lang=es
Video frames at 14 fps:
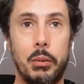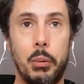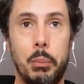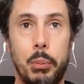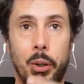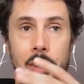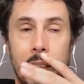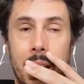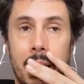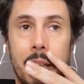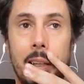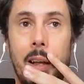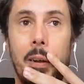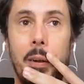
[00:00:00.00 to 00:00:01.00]
un porcentaje
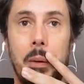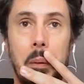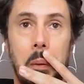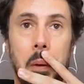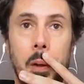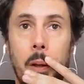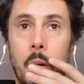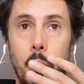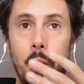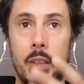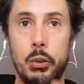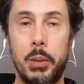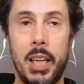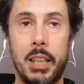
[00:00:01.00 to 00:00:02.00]
tan, una
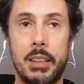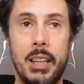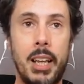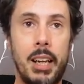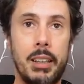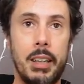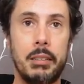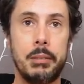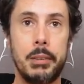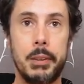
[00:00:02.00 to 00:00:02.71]
subida tan alta.